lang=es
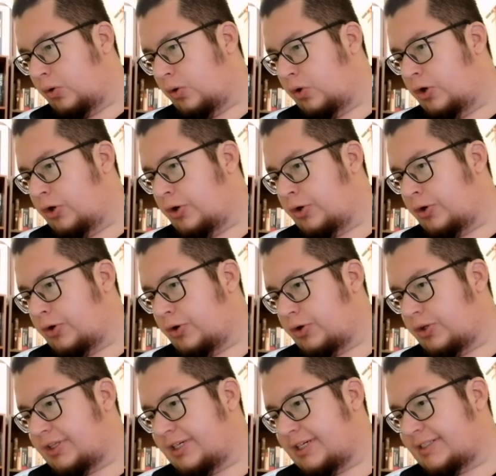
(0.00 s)
Julio
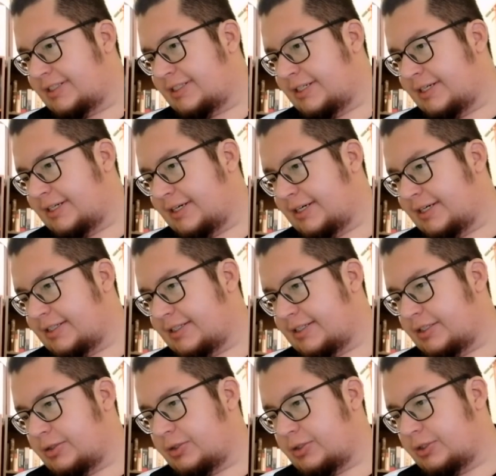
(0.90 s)
Cortázar ha
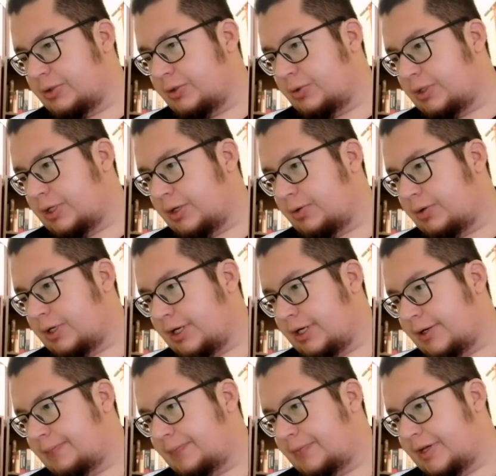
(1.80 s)
sido sin duda
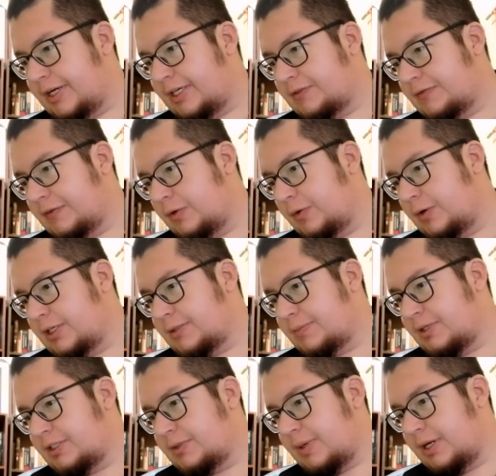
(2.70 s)
una de las
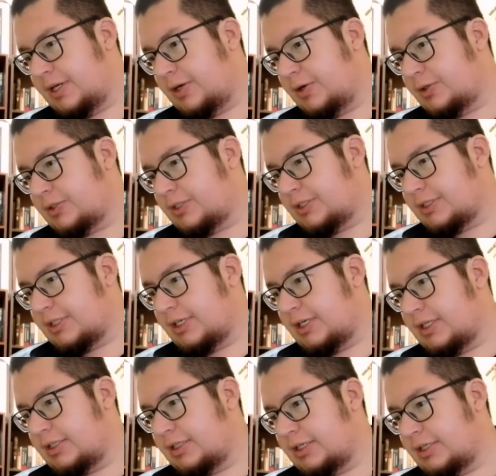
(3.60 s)
figuras más valiosas de
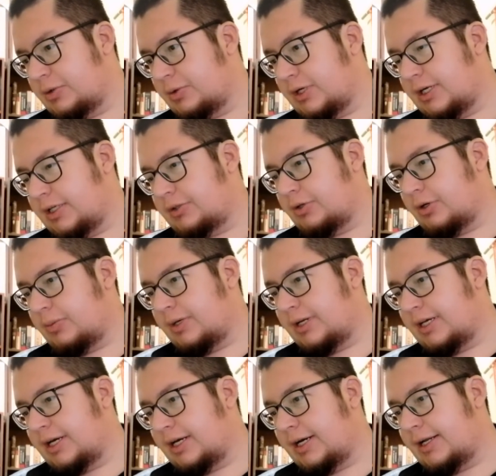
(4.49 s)
la literatura
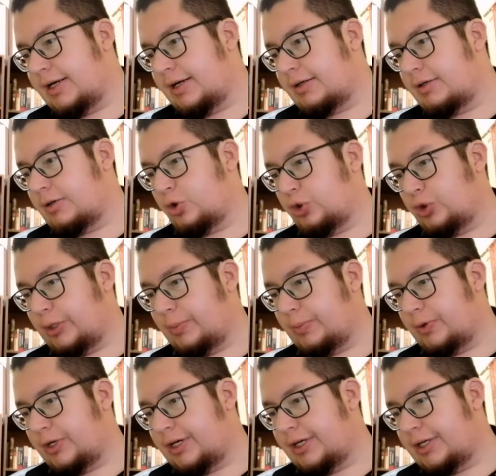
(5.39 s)
latinoamericana
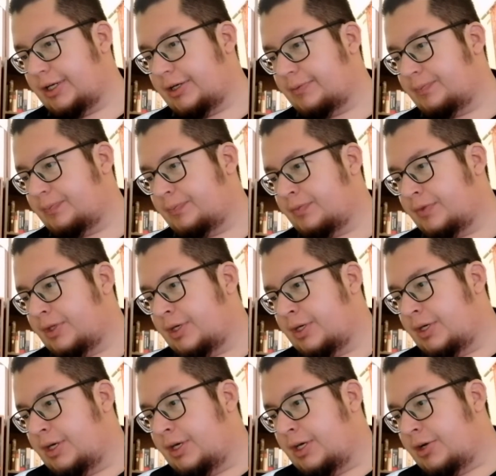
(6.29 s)
contemporánea
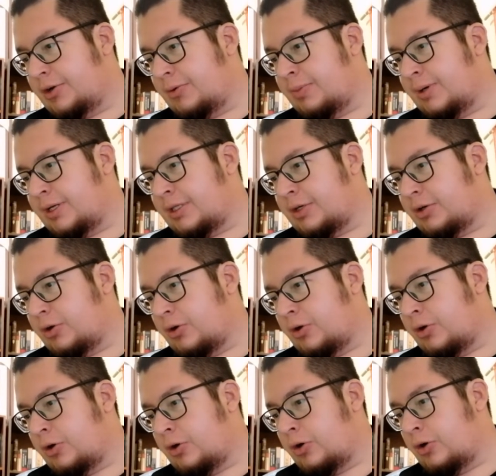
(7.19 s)
y comparte
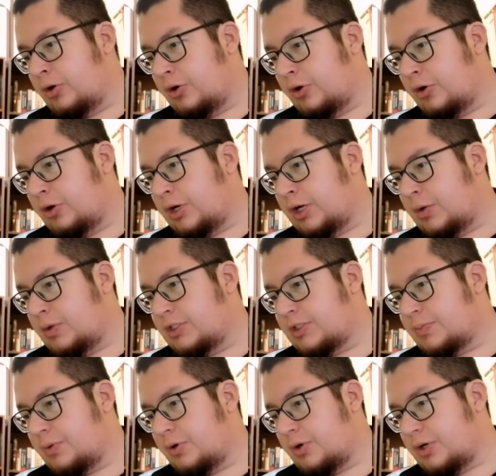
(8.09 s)
con Jorge
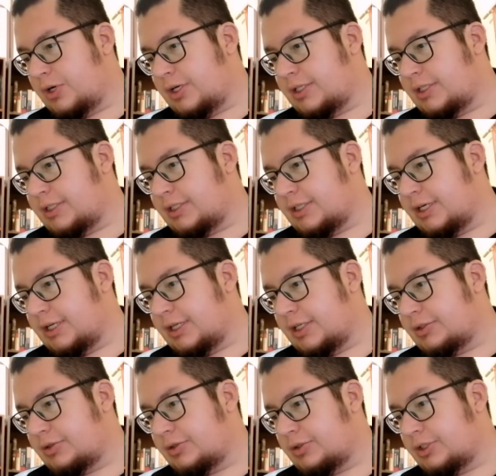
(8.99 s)
Luis Borges y
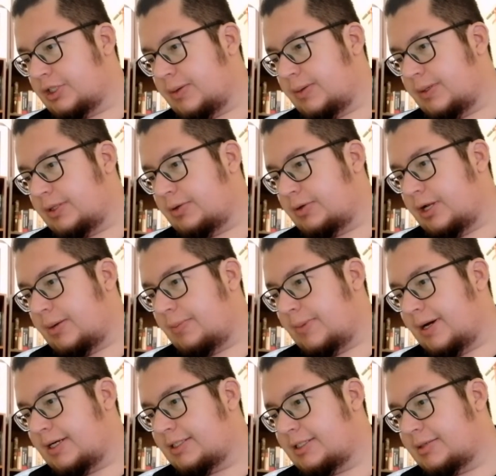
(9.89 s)
Ernesto Sábato la
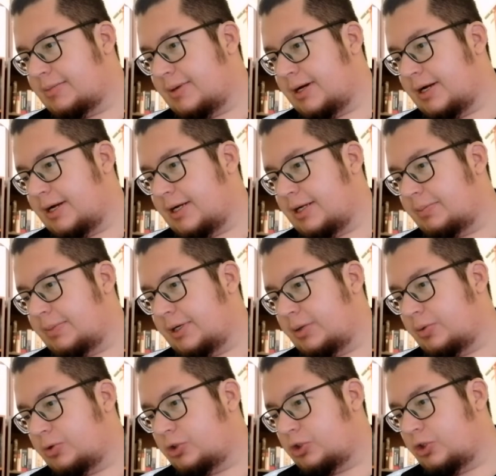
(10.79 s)
máxima
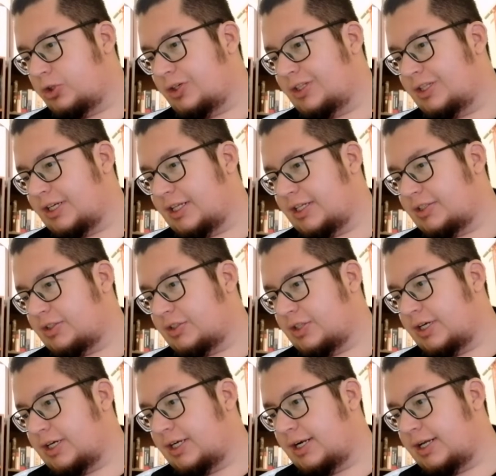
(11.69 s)
repercusión
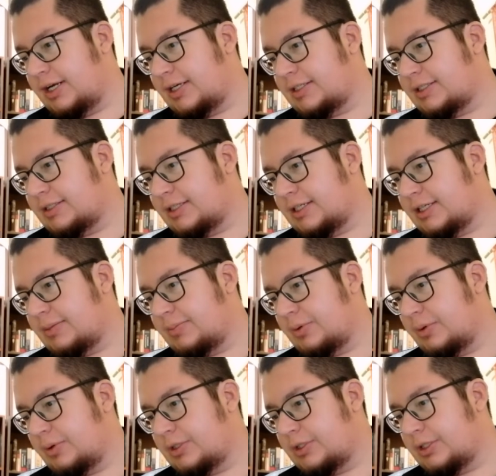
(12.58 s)
internacional alcanzada
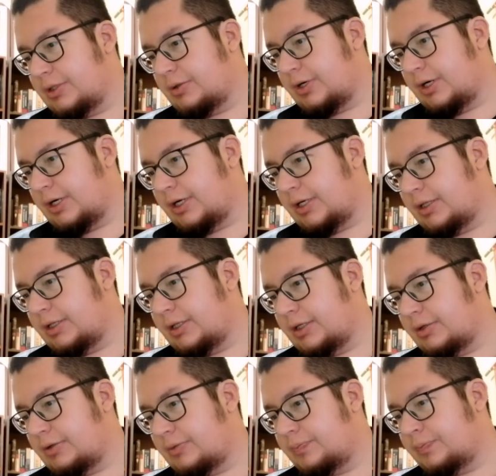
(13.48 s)
por un escritor
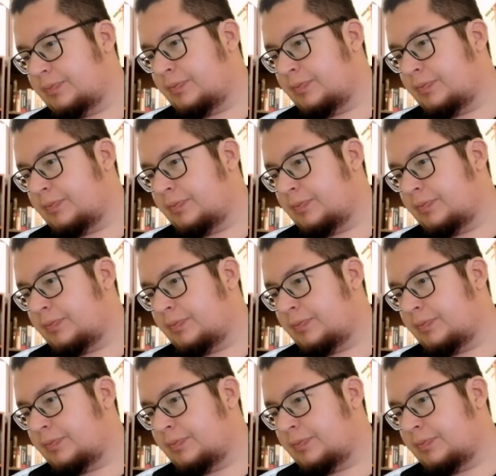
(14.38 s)
argentino.